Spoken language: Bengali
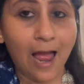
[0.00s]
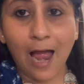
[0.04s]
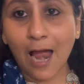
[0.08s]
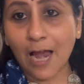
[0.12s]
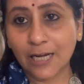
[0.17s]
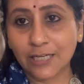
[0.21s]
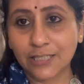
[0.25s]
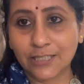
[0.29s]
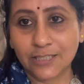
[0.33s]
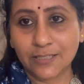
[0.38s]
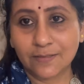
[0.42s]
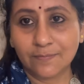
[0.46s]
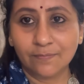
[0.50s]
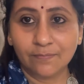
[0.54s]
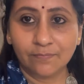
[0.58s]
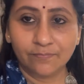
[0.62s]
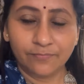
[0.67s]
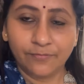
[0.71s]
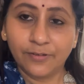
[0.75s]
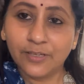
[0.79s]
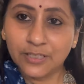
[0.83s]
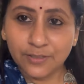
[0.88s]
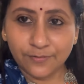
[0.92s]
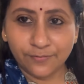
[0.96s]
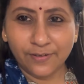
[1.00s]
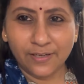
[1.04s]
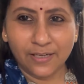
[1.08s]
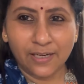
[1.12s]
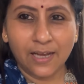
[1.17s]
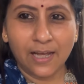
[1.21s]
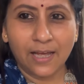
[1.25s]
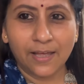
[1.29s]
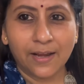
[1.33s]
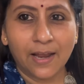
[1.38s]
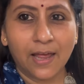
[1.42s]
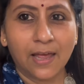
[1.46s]
আর ফিশ
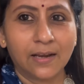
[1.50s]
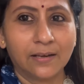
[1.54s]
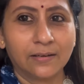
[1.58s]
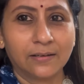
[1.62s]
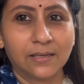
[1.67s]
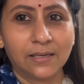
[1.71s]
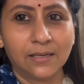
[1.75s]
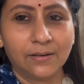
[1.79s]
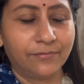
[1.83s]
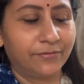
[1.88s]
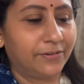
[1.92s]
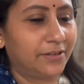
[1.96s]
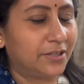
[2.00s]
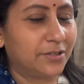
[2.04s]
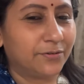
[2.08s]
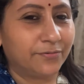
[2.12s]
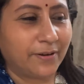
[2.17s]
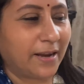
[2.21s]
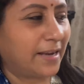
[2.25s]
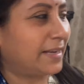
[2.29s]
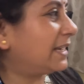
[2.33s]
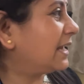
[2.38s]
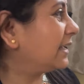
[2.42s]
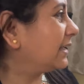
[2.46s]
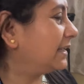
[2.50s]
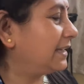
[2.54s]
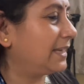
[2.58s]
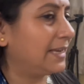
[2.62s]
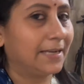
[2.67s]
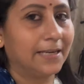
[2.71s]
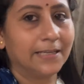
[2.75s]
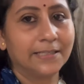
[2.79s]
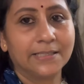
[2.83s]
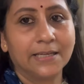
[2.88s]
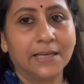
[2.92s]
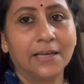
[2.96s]
ফিঙ্গার আর কি ফিশ ফ্রাই না কি
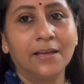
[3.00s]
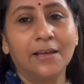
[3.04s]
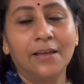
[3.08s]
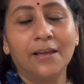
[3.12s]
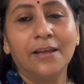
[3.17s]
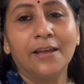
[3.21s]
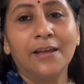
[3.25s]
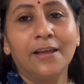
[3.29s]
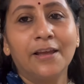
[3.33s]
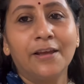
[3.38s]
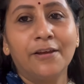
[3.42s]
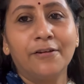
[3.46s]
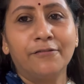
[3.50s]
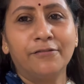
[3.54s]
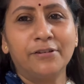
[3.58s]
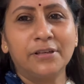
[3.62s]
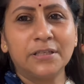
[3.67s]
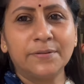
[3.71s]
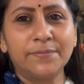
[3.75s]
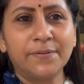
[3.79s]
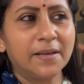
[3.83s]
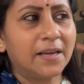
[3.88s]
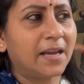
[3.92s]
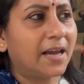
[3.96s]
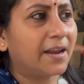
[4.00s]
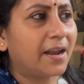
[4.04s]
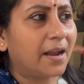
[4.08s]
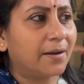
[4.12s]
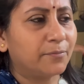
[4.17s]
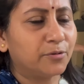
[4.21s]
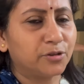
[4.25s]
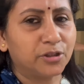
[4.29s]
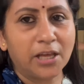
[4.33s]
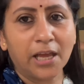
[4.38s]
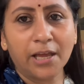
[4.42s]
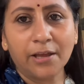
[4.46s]
এনেছে ফিশ ফিঙ্গার আর
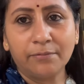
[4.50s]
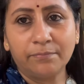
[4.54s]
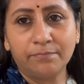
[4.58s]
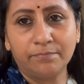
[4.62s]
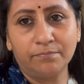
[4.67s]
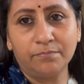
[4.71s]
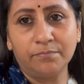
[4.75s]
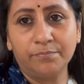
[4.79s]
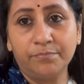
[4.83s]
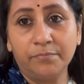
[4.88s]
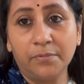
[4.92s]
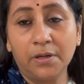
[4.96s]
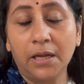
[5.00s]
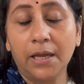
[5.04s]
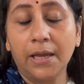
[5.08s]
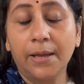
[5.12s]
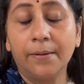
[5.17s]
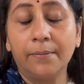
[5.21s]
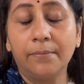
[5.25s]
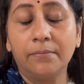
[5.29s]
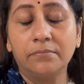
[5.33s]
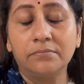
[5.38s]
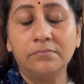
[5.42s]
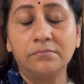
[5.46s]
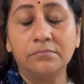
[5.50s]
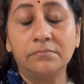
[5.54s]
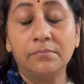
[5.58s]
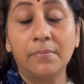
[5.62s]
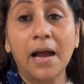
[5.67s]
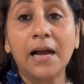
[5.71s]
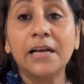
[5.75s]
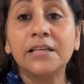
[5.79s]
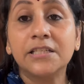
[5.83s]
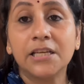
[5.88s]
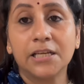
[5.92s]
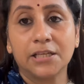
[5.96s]
বোধ
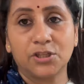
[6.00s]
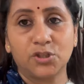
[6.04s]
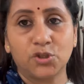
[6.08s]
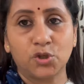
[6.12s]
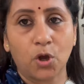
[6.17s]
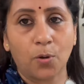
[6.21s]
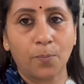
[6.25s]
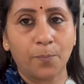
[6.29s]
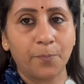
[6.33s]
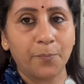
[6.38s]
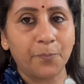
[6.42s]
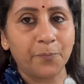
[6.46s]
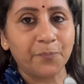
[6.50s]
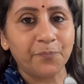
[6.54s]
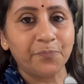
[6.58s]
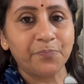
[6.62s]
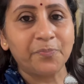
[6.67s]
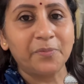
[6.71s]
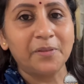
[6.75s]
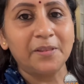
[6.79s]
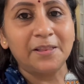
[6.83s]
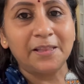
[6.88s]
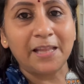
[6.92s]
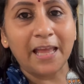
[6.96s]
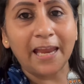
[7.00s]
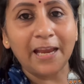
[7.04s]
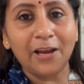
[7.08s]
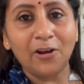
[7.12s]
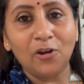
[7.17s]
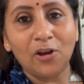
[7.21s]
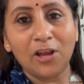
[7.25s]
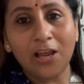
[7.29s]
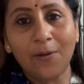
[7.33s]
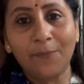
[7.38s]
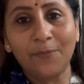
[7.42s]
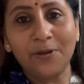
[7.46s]
মাংসের চপ তো
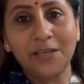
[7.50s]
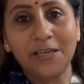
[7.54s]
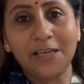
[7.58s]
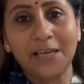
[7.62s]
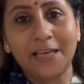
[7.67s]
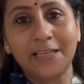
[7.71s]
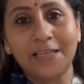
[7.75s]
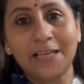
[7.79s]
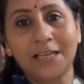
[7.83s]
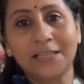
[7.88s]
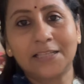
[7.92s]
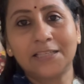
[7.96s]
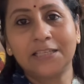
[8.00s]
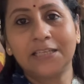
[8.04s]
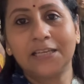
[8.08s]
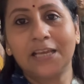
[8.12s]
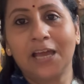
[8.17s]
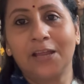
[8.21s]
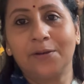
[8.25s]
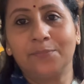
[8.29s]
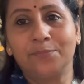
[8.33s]
এইগুলোই আমি নিয়ে যাচ্ছি আর